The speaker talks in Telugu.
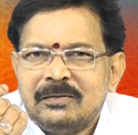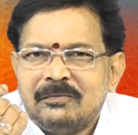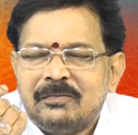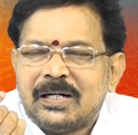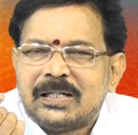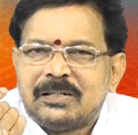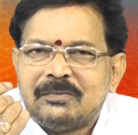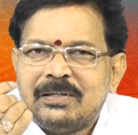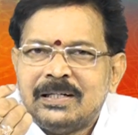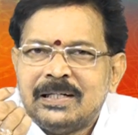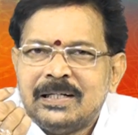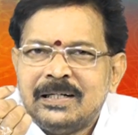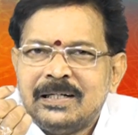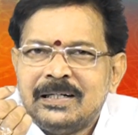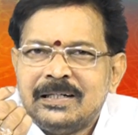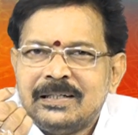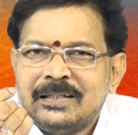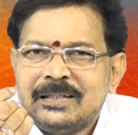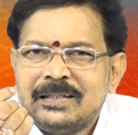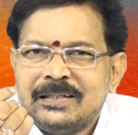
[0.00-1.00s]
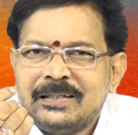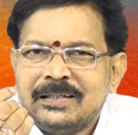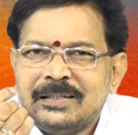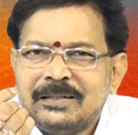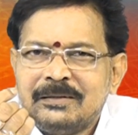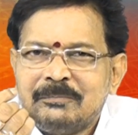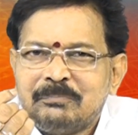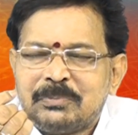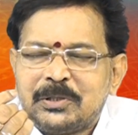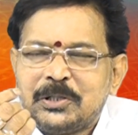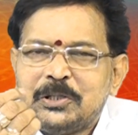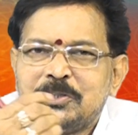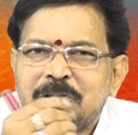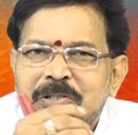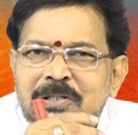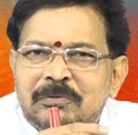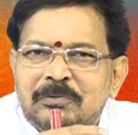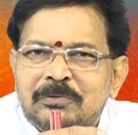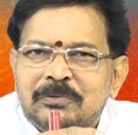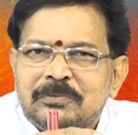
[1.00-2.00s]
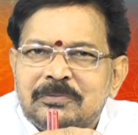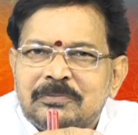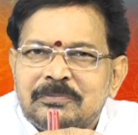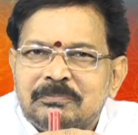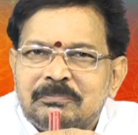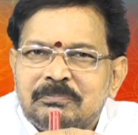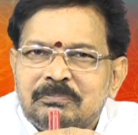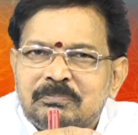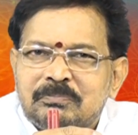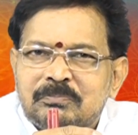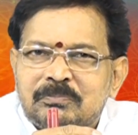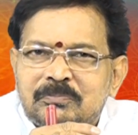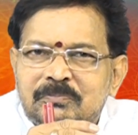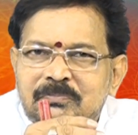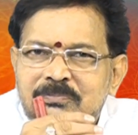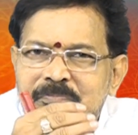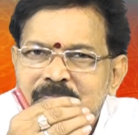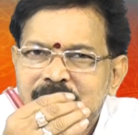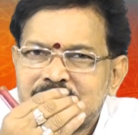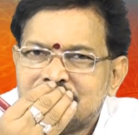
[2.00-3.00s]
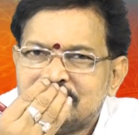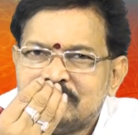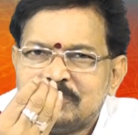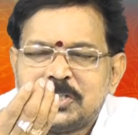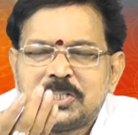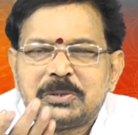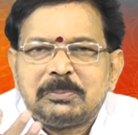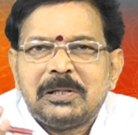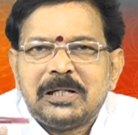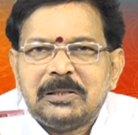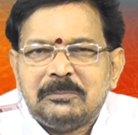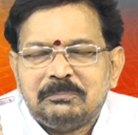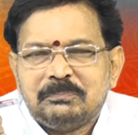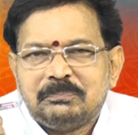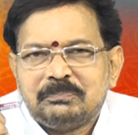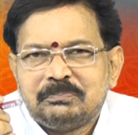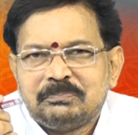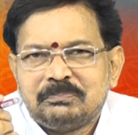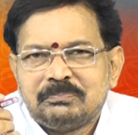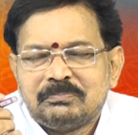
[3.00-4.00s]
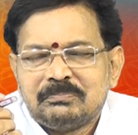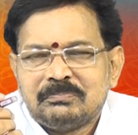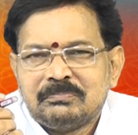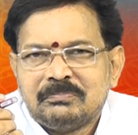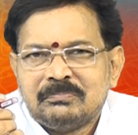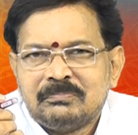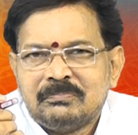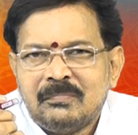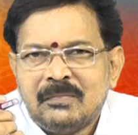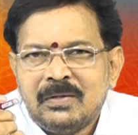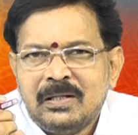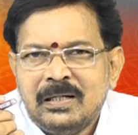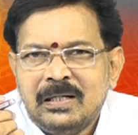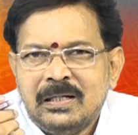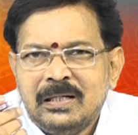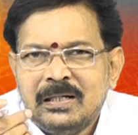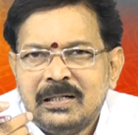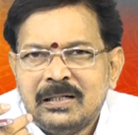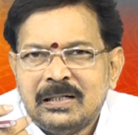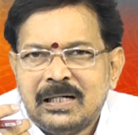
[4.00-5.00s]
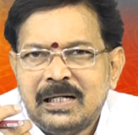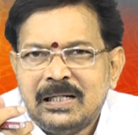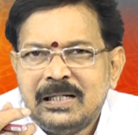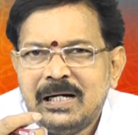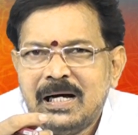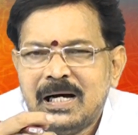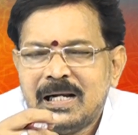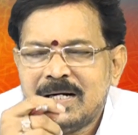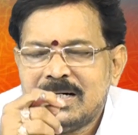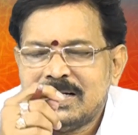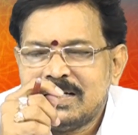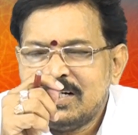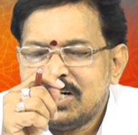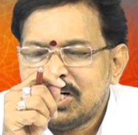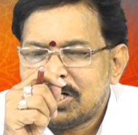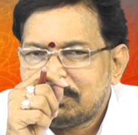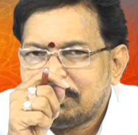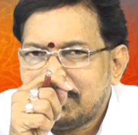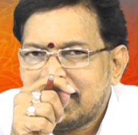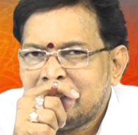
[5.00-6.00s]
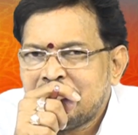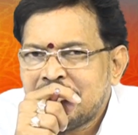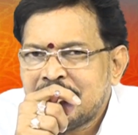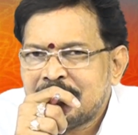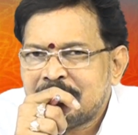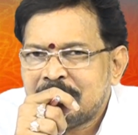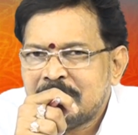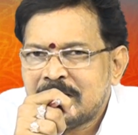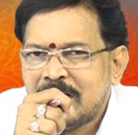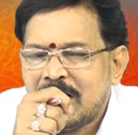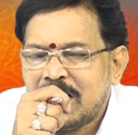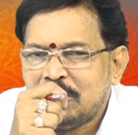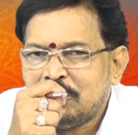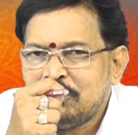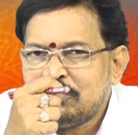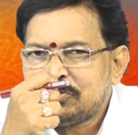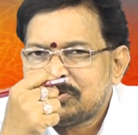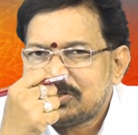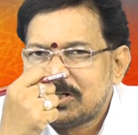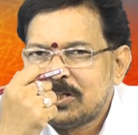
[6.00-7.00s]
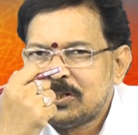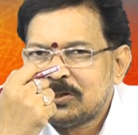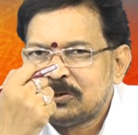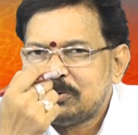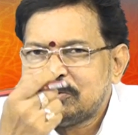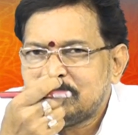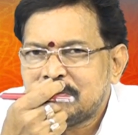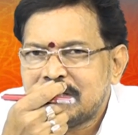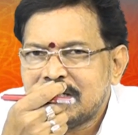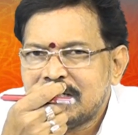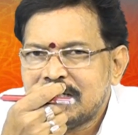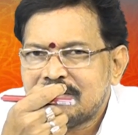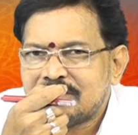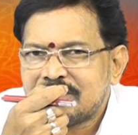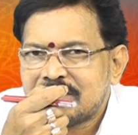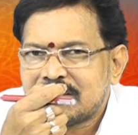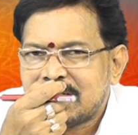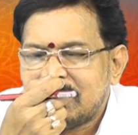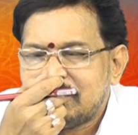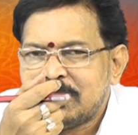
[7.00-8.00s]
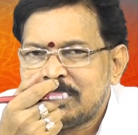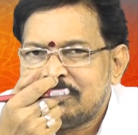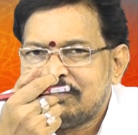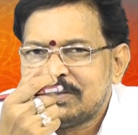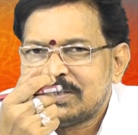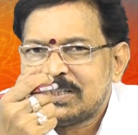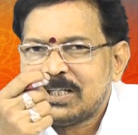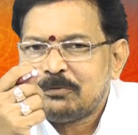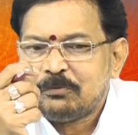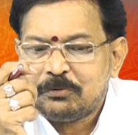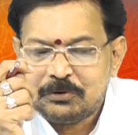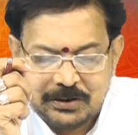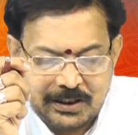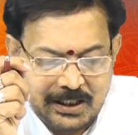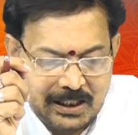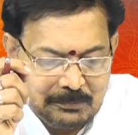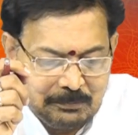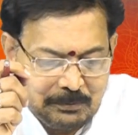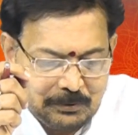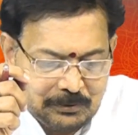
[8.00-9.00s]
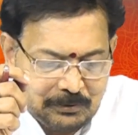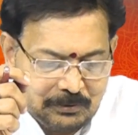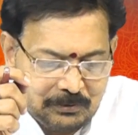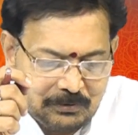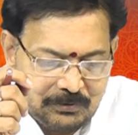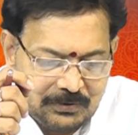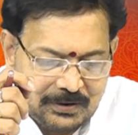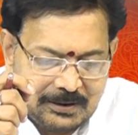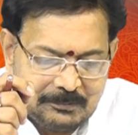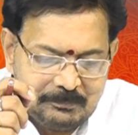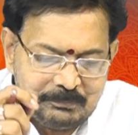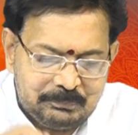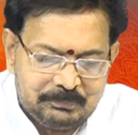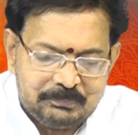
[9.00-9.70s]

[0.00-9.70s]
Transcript: వాటి వలన ప్రయోజనం నిష్ఫలం కానీ అలాంటి నిష్ఫలమైనటువంటి ఆలోచనలతోటే సమయం అంతా వృధా అయిపోతుంటుంది